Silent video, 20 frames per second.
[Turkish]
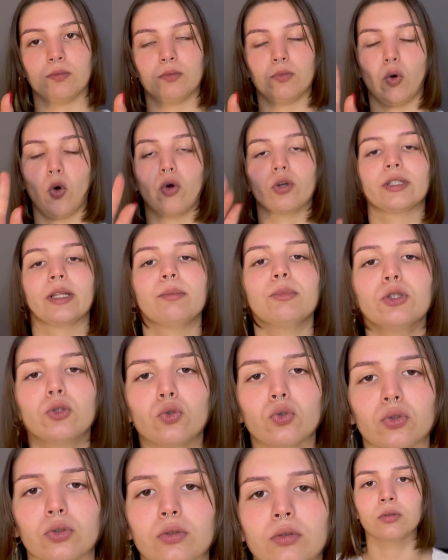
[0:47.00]
Orada bir
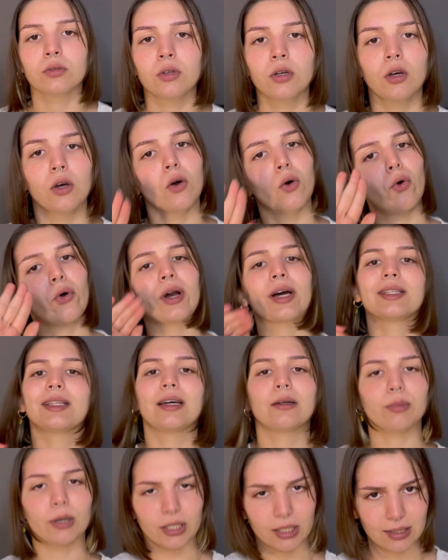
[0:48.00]
durun. O
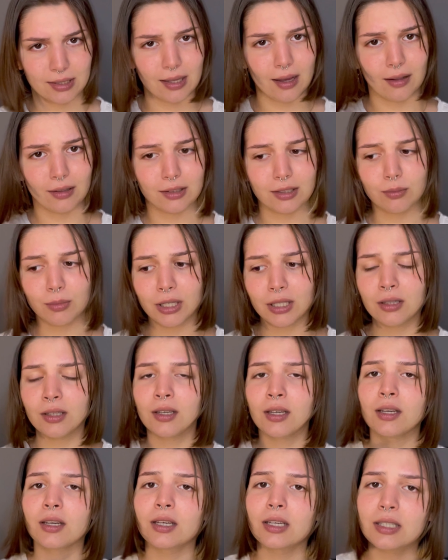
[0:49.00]
kadar bana saldırmayın.
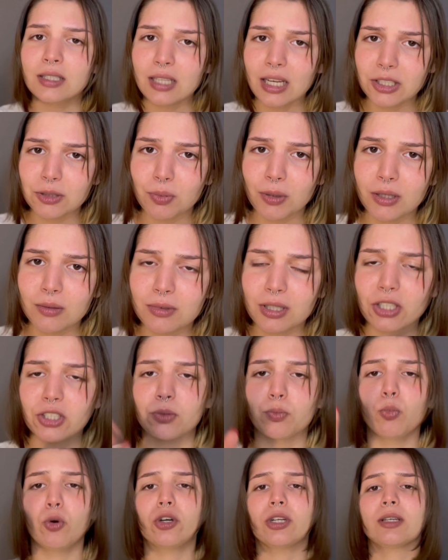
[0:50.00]
Saç benim
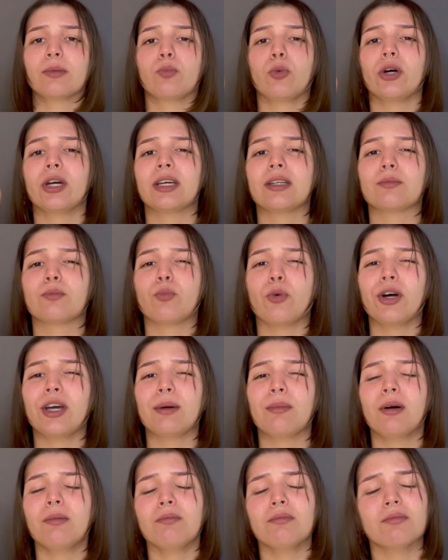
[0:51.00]
saçım, boyayı boyarım,
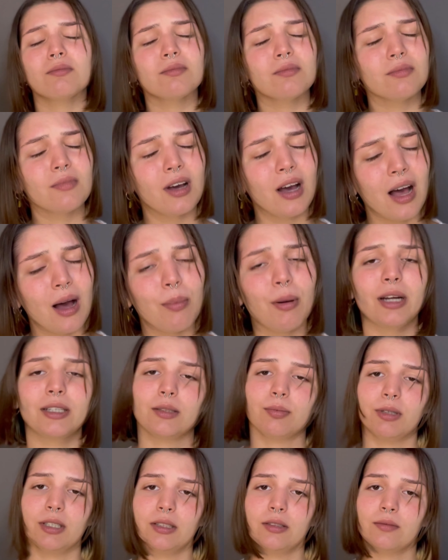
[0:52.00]
boyamam.
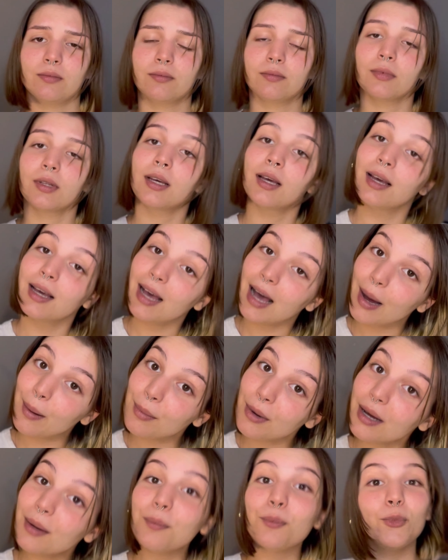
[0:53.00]
Abartmayın.
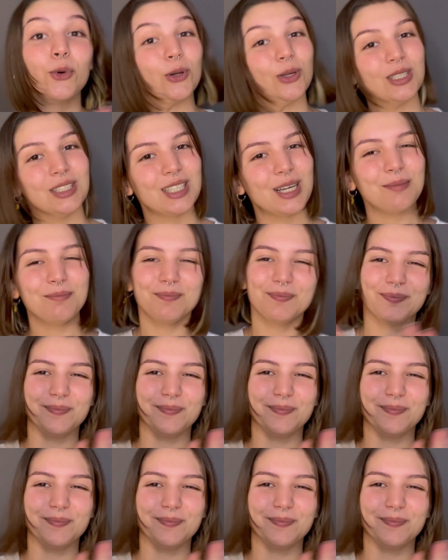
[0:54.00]
Ama boyayacağım.